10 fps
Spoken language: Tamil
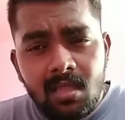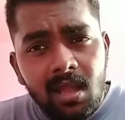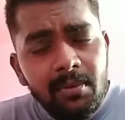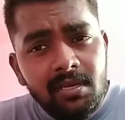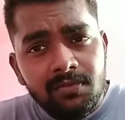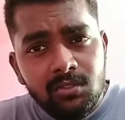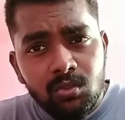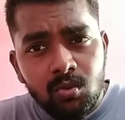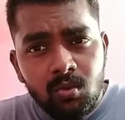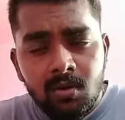அப்படின்ற
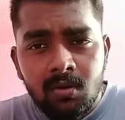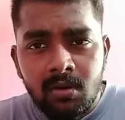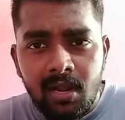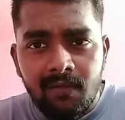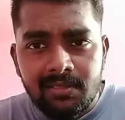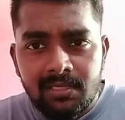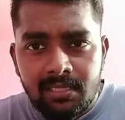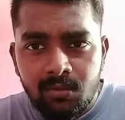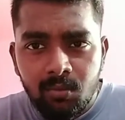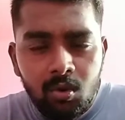விஷயம் நான் வந்து
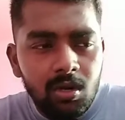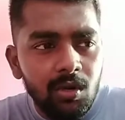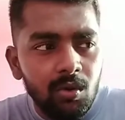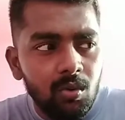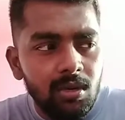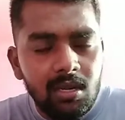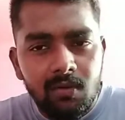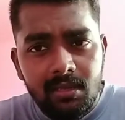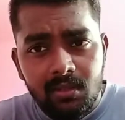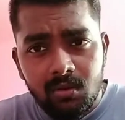எந்த புக்லேயோ இல்லை
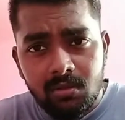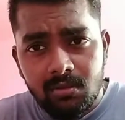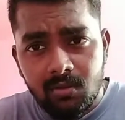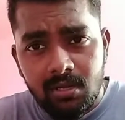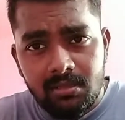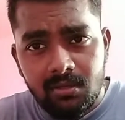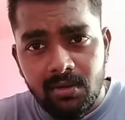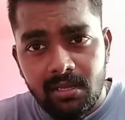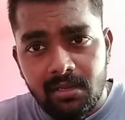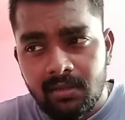ஏதாவது ஒரு
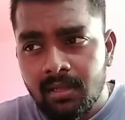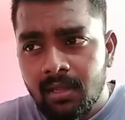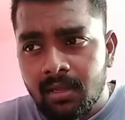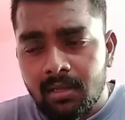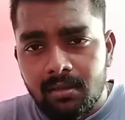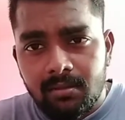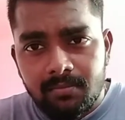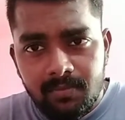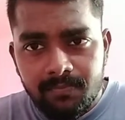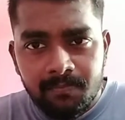அத்தருடைய
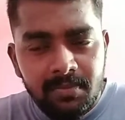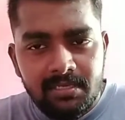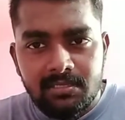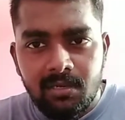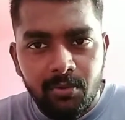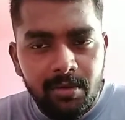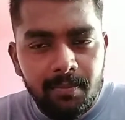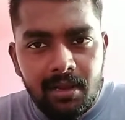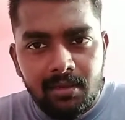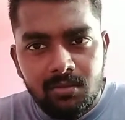பேஜஸில் போயிட்டு
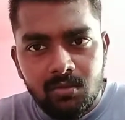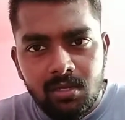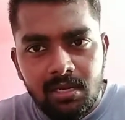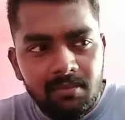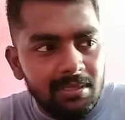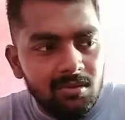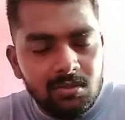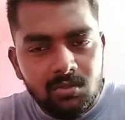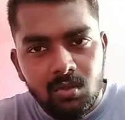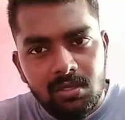பார்க்குறதோ இல்லை
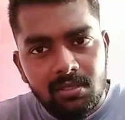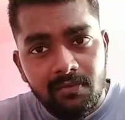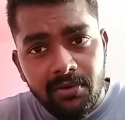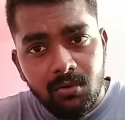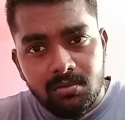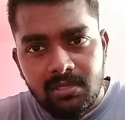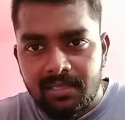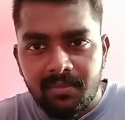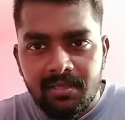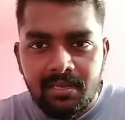மற்றவங்க சொல்கிறது வீடியோஸ்
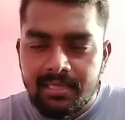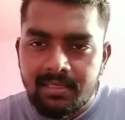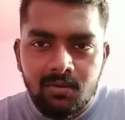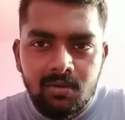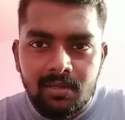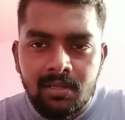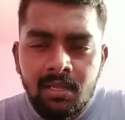அந்த மாதிரி எந்த ஒரு